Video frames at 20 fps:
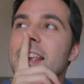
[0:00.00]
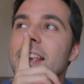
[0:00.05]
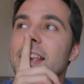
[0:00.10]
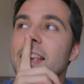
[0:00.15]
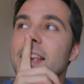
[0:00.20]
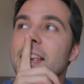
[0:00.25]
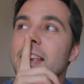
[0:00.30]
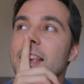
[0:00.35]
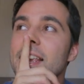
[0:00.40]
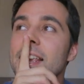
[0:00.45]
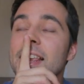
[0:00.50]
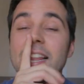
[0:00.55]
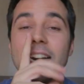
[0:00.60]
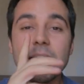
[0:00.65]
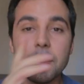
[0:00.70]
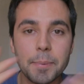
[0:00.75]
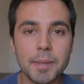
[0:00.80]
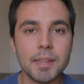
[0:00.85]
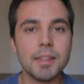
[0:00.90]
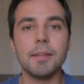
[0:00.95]
y, y de
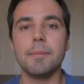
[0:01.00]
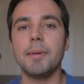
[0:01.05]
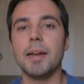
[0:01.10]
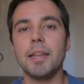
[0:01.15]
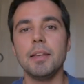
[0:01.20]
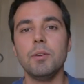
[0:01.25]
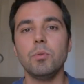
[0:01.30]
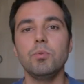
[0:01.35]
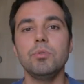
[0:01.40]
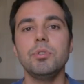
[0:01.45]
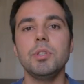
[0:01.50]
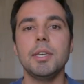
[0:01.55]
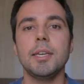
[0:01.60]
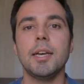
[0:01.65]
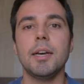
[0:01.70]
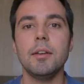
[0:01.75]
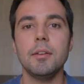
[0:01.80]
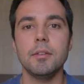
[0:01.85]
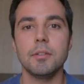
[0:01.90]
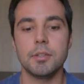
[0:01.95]
repente, ¿vale? Un
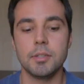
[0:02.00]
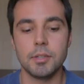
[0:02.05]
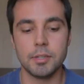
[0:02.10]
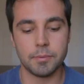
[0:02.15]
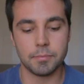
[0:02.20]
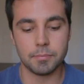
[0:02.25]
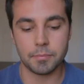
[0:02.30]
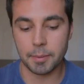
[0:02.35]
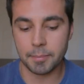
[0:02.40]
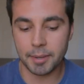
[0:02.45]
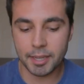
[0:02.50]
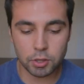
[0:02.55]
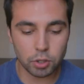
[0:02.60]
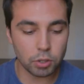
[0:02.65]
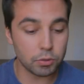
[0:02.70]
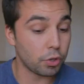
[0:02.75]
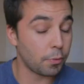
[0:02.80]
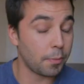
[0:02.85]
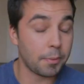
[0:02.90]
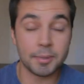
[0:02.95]
día me
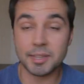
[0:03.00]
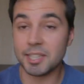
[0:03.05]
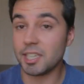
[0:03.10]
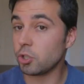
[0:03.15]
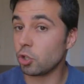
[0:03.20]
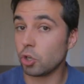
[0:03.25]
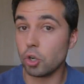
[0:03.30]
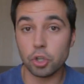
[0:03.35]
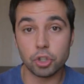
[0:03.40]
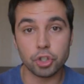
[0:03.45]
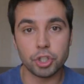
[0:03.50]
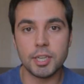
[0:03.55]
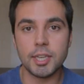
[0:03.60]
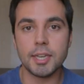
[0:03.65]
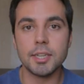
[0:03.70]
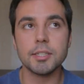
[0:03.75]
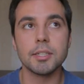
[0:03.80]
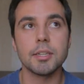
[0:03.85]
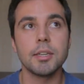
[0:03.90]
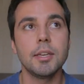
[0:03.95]
meto, yo me metía todos los
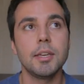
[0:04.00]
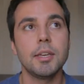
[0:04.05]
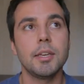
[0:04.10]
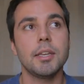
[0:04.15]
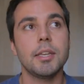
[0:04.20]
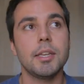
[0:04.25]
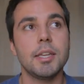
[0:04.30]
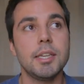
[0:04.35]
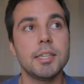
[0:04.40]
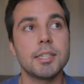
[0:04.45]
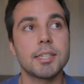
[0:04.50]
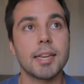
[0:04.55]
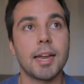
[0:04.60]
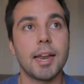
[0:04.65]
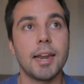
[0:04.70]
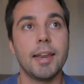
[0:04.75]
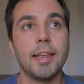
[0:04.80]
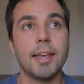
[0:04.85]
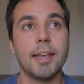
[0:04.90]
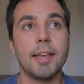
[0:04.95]
días y
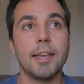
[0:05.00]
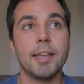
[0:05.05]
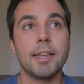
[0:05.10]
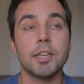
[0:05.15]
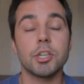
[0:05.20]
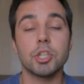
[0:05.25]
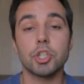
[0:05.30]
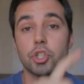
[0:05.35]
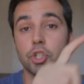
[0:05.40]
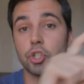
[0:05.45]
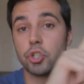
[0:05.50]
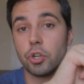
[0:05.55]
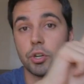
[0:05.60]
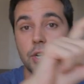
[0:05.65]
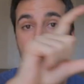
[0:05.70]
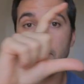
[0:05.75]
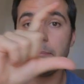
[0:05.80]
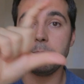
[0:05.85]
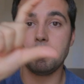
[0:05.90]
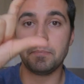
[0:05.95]
sale
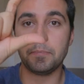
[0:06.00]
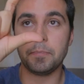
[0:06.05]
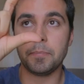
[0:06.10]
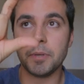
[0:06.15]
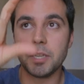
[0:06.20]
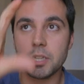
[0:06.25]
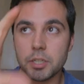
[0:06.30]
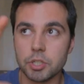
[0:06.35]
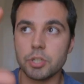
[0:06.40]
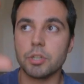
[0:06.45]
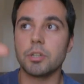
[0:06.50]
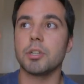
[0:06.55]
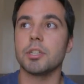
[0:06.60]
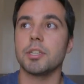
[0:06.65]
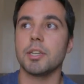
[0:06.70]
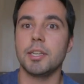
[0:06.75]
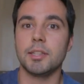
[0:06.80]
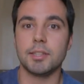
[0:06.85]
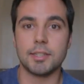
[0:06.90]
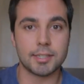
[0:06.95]
Sony
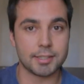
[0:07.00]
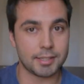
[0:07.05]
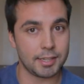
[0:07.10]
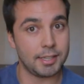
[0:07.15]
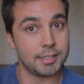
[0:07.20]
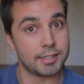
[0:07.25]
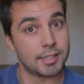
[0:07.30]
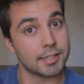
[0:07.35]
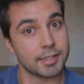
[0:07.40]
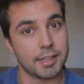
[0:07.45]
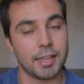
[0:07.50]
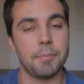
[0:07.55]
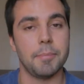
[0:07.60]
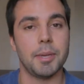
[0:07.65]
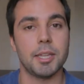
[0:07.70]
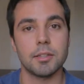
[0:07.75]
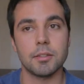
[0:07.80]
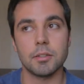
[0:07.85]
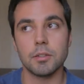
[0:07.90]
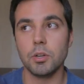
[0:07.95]
Pictures
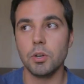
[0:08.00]
Entertainment,